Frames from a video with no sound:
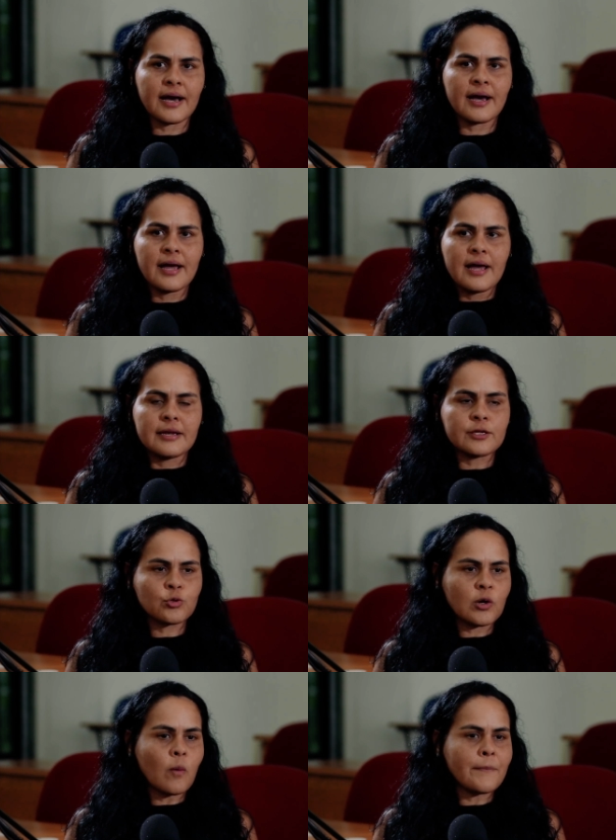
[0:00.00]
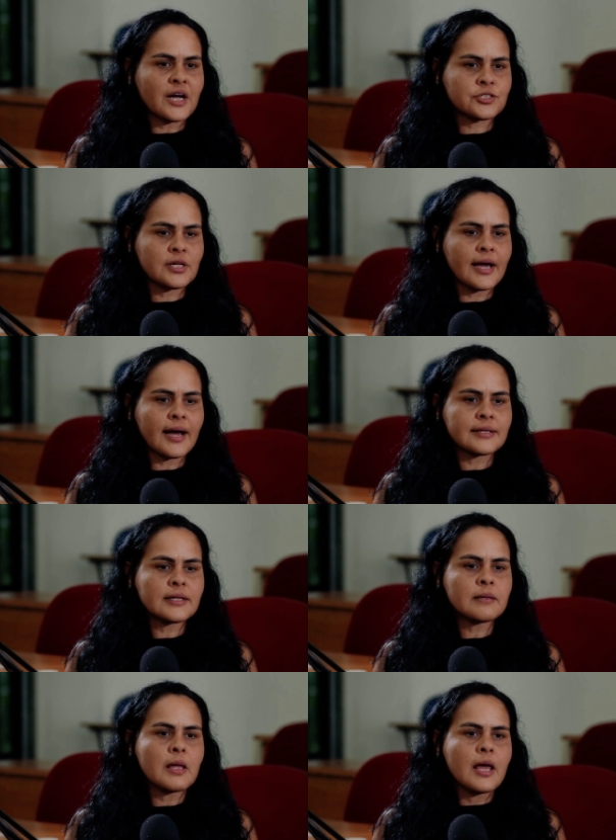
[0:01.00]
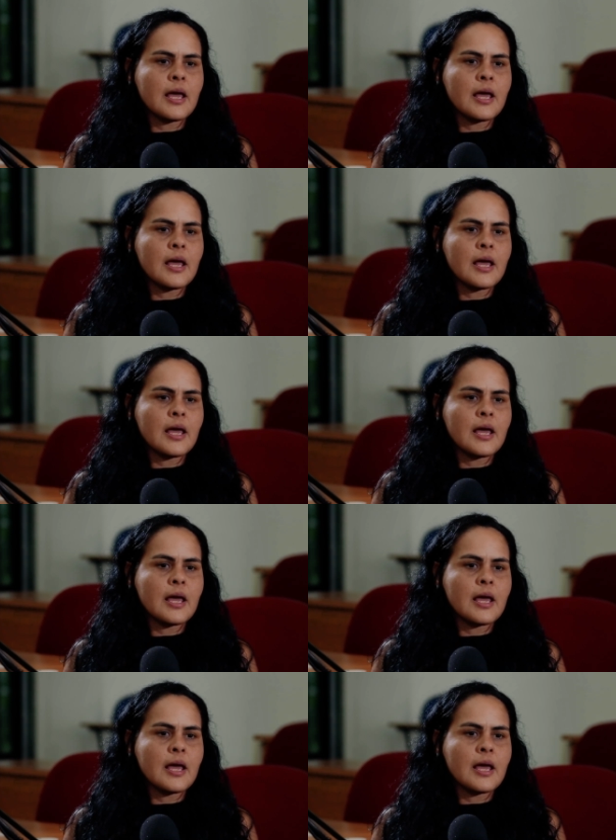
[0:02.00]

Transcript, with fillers: a leitura compartilhada